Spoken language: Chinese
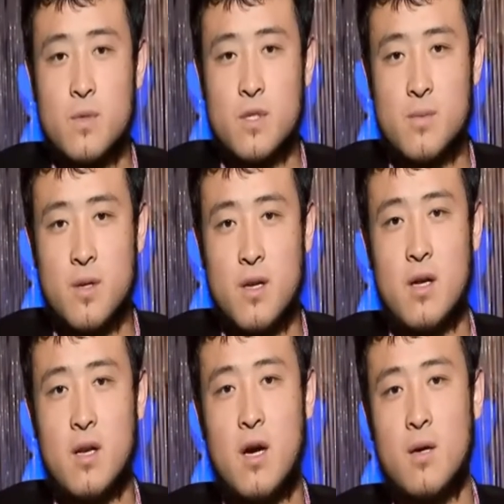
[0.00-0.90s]
بسم
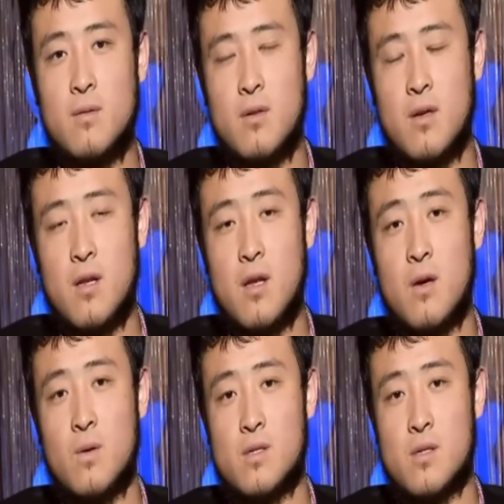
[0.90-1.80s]
الله الحمد لله
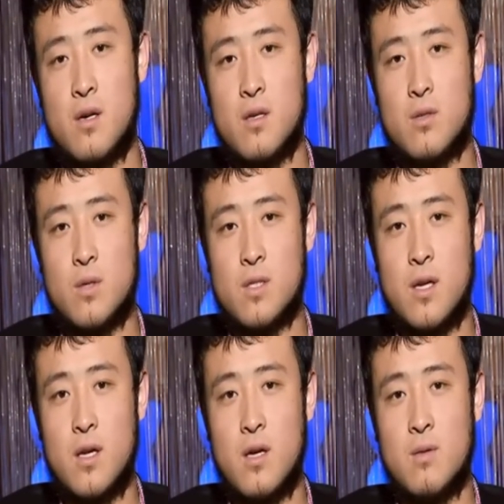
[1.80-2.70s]
والصلاة
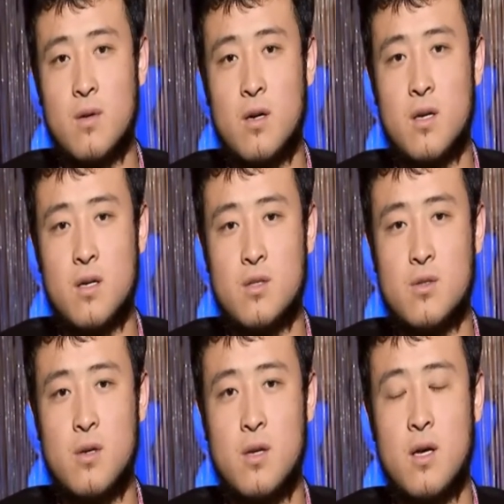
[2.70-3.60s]
والسلام على
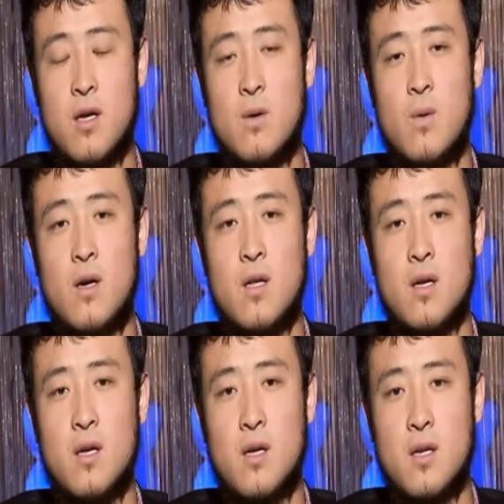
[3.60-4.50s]
رسول الله وعلى
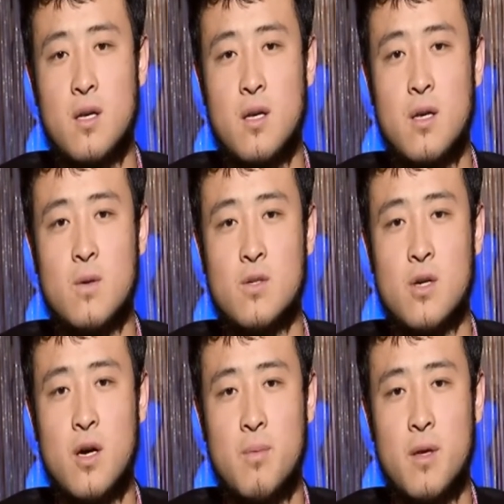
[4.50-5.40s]
آله
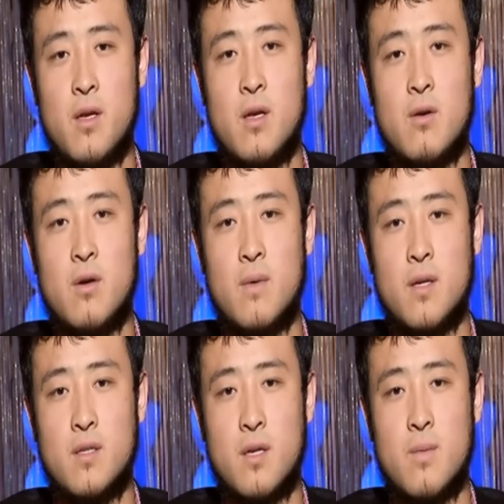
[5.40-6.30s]
وصحبه
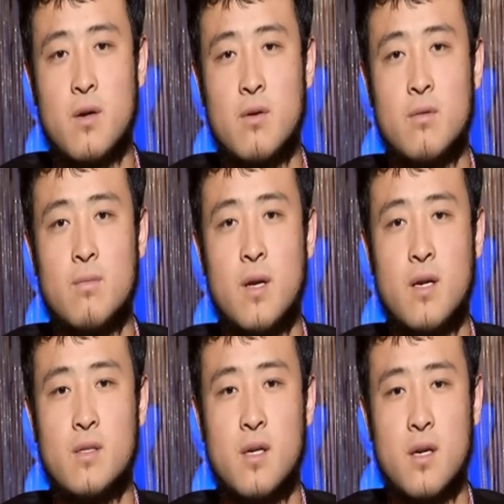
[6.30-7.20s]
ومن تبعهم
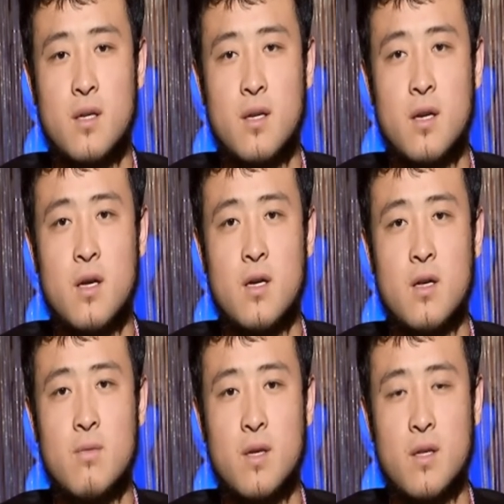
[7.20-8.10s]
بإحسان إلى
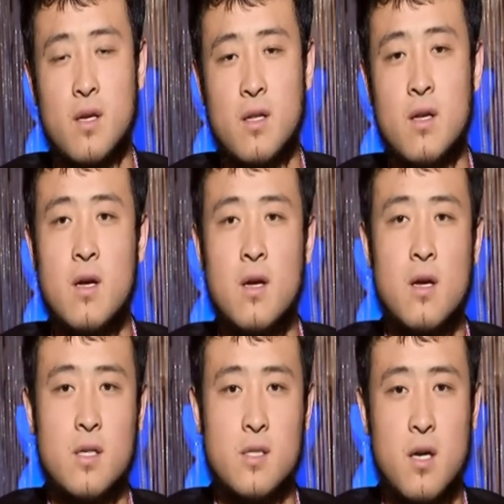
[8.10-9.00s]
يوم الدين
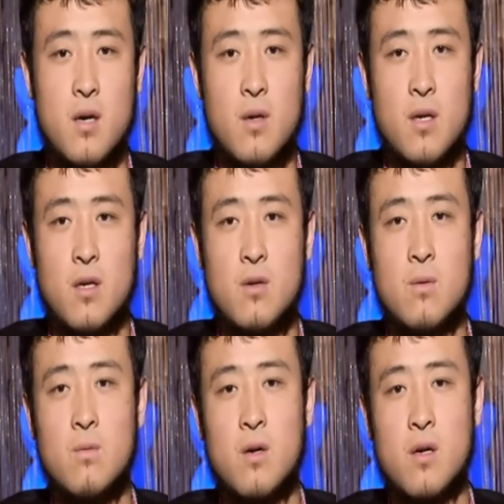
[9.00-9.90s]
السلام عليكم
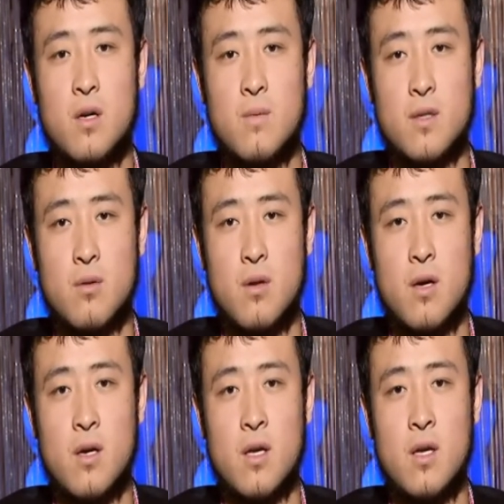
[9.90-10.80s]
ورحمة
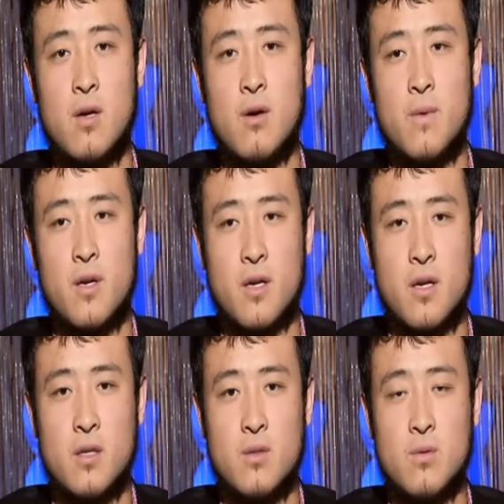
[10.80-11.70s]
الله
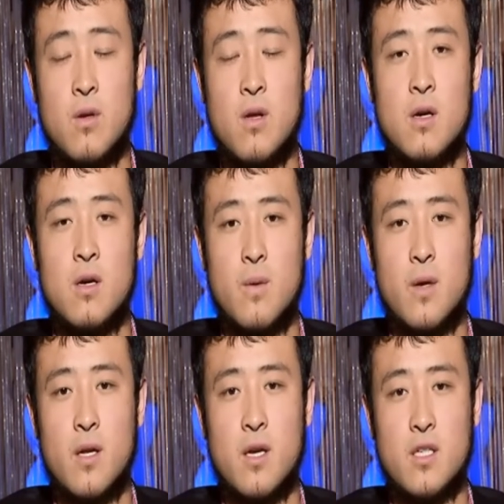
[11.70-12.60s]
وبركاته。各
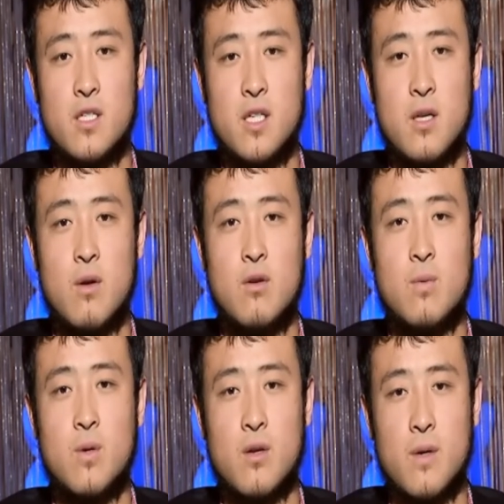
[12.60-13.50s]
位电视期间的观众
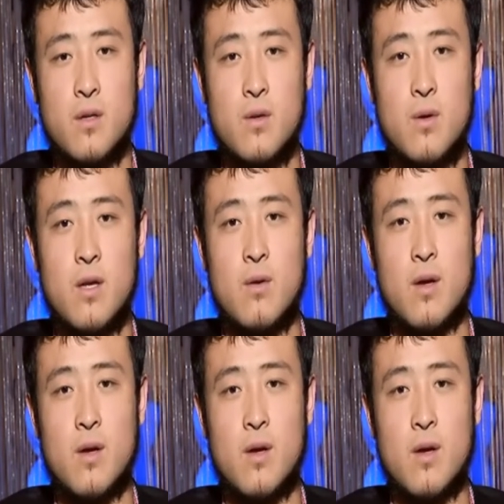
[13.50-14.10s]
朋友们，欢迎回